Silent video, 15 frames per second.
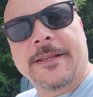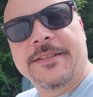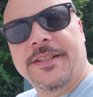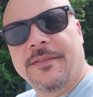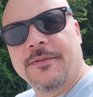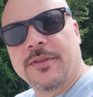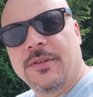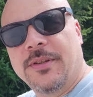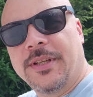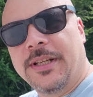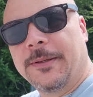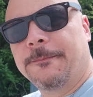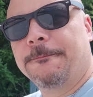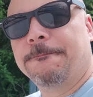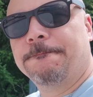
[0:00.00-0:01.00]
Servus
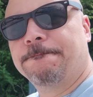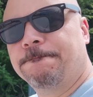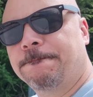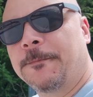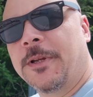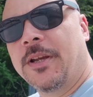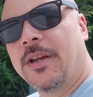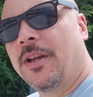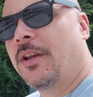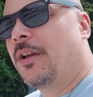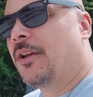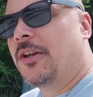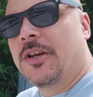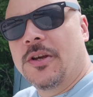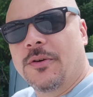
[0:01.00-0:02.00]
Leute!
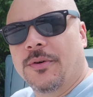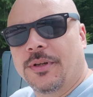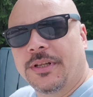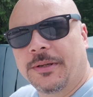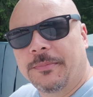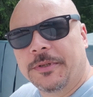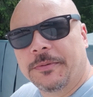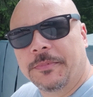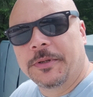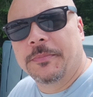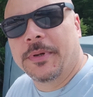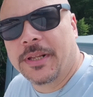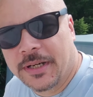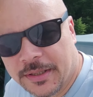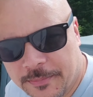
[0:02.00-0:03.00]
Heute habe ich mich
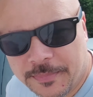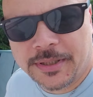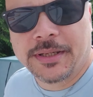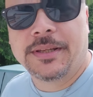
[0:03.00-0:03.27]
mal ran